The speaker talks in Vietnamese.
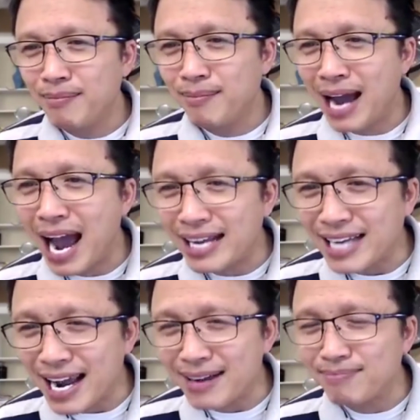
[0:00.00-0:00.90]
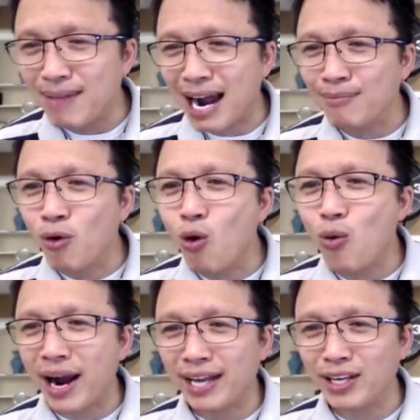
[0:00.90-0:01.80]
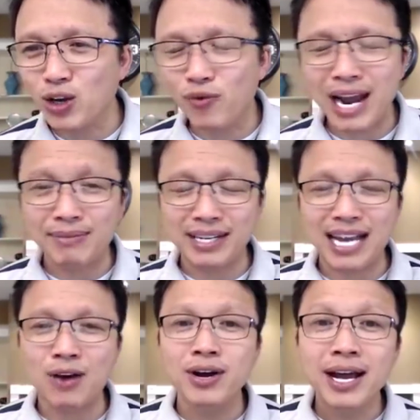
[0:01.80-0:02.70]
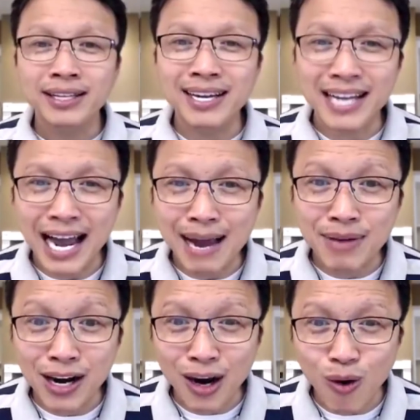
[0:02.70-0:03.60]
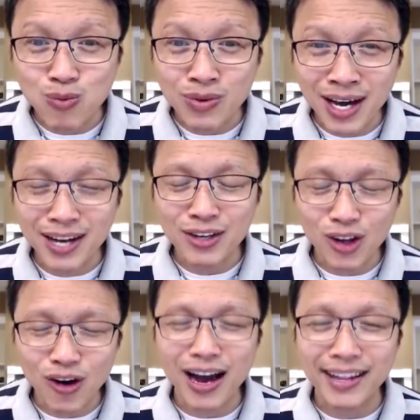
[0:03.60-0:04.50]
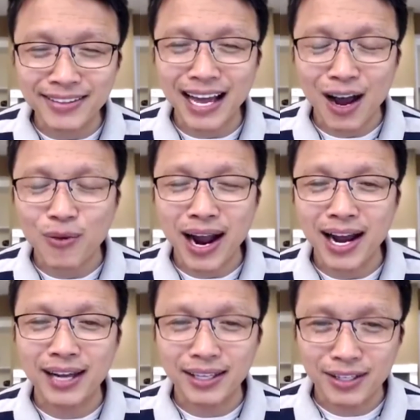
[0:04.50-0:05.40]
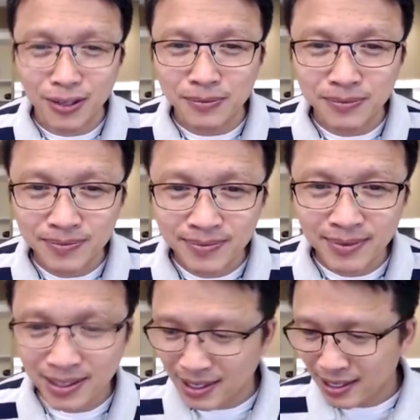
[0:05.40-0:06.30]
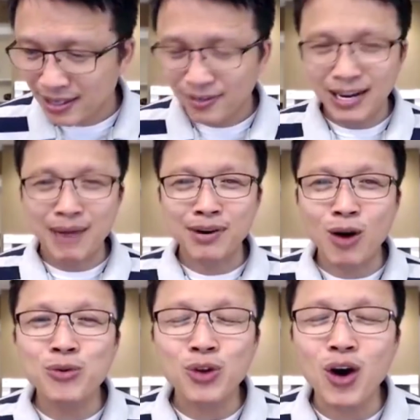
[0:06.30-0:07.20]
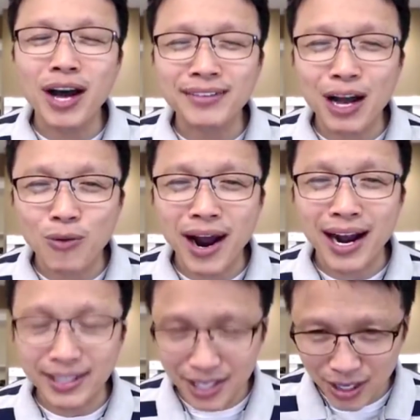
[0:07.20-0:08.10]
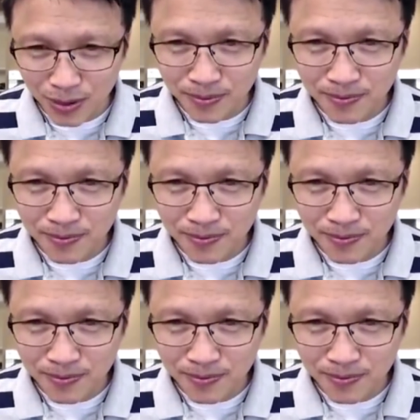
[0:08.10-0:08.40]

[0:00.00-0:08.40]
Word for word: hai tháng bạn muốn quan hệ tình dục với em thì sao thì em không nên cho anh ta quan hệ tình dục và em không cho anh ta quan hệ tình dục